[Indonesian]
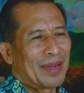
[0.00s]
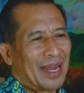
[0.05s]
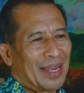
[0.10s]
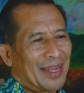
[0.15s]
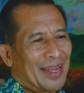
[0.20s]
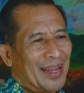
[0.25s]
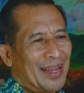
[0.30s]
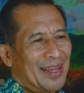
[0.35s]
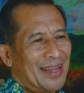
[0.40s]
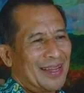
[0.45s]

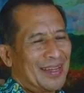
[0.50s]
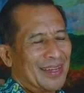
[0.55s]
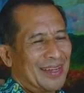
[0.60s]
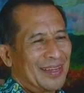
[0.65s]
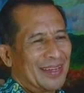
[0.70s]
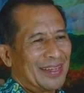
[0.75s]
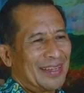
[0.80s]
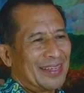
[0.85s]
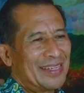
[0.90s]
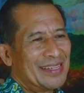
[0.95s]
maka
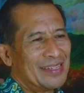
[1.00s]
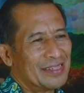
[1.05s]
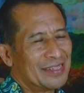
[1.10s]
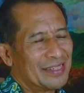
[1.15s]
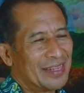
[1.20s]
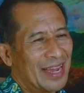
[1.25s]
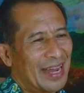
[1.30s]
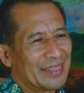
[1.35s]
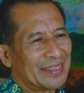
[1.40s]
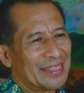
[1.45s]

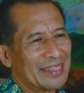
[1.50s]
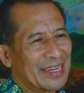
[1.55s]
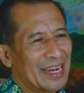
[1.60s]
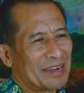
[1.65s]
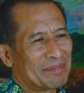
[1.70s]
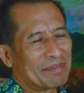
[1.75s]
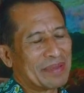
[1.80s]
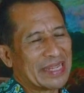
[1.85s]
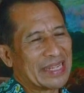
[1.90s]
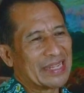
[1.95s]
isi hati
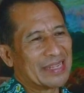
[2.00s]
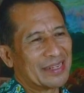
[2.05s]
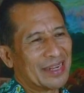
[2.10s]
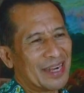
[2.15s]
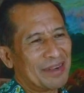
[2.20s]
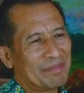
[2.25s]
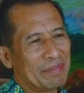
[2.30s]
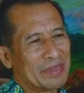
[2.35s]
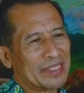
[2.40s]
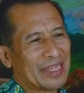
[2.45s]
dan
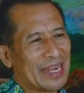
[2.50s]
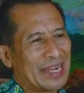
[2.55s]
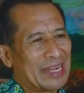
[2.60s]
pikiran bisa